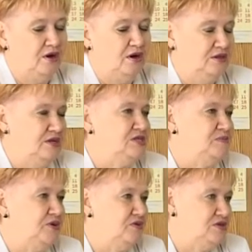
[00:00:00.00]
от
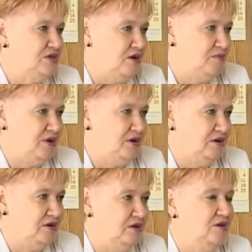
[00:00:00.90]
31 декабря
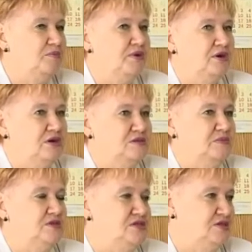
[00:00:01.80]
и приказ
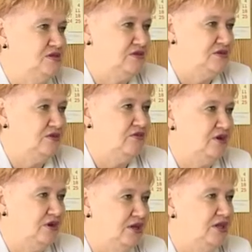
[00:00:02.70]
Министерства
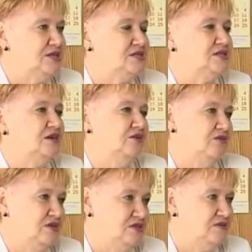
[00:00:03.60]
здравоохранения и
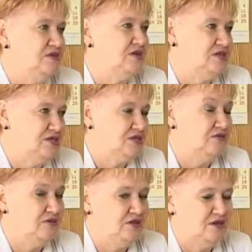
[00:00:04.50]
социального развития Российской
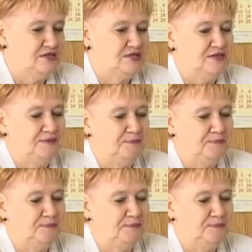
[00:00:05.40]
Федерации.